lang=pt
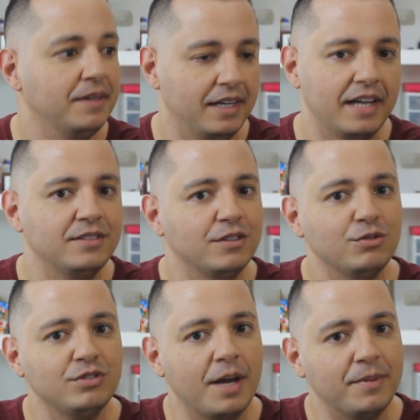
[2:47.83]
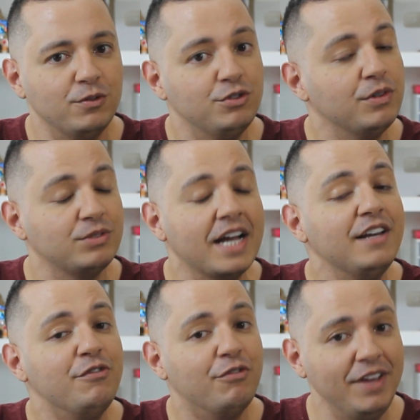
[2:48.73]
Aliás, vocês não sabem o, o
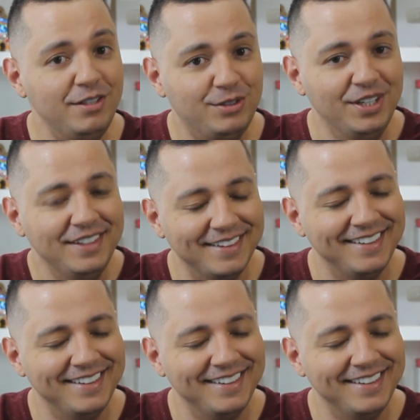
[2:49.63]
sacrifício